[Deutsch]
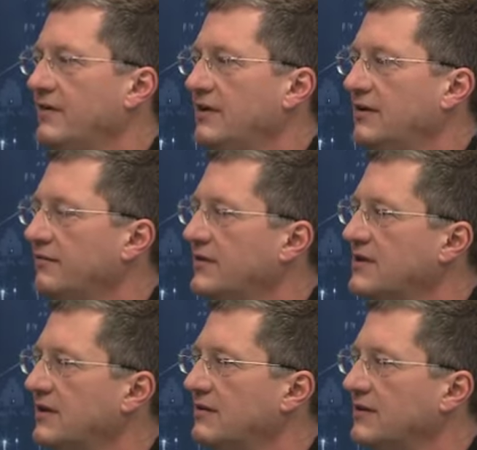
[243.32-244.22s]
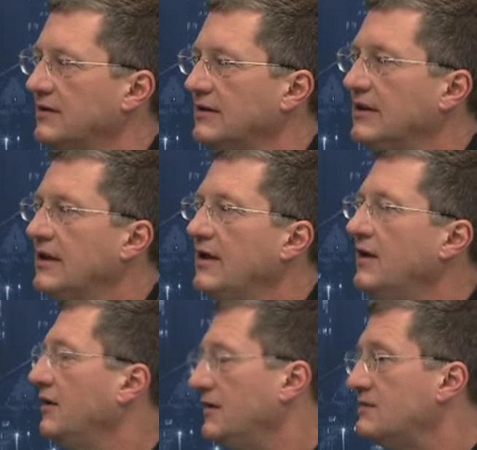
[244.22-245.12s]
verzichten kann.
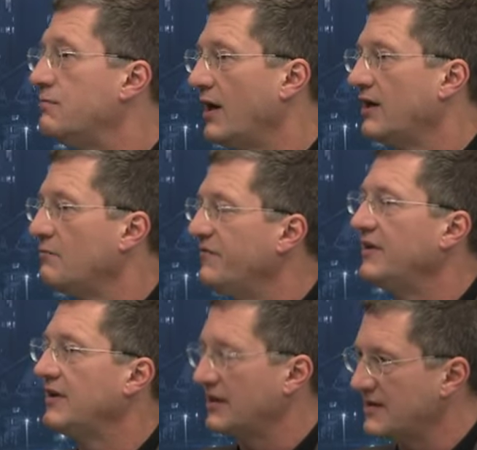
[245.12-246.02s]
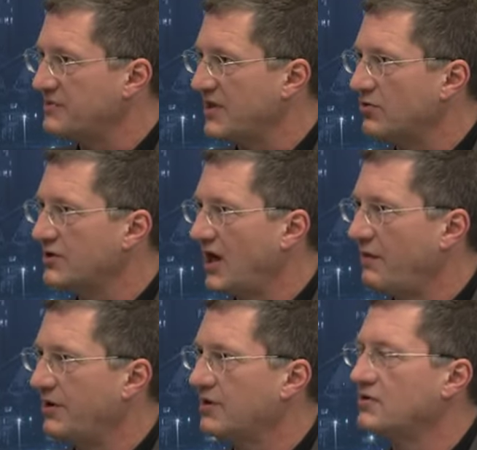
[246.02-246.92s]
Diesen Plan haben wir nicht selbst
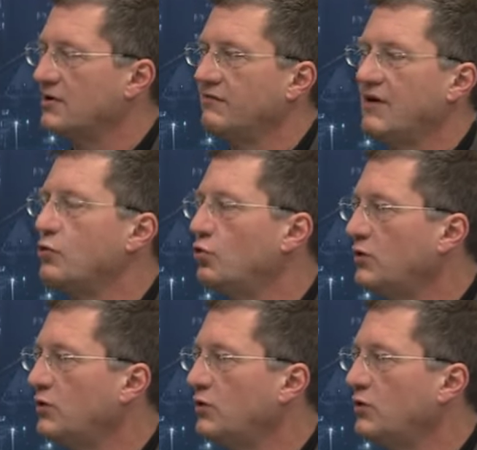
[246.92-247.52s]
ausgearbeitet, sondern wir haben